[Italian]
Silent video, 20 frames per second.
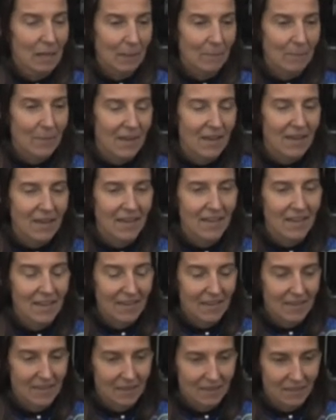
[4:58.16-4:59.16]

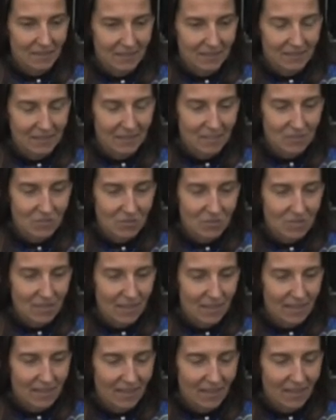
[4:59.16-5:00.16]
Beh, devo
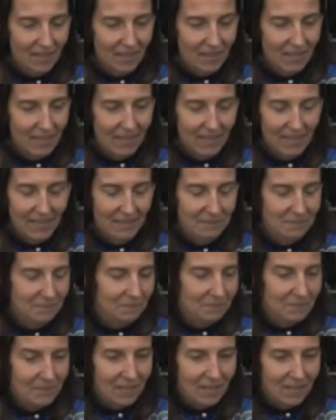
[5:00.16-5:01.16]
dire che
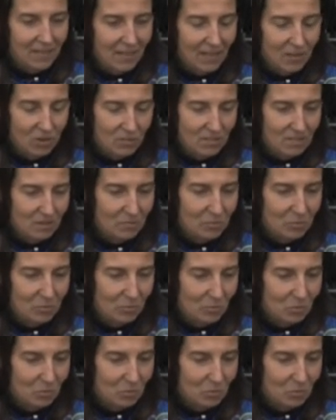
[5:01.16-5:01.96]
la cosa più,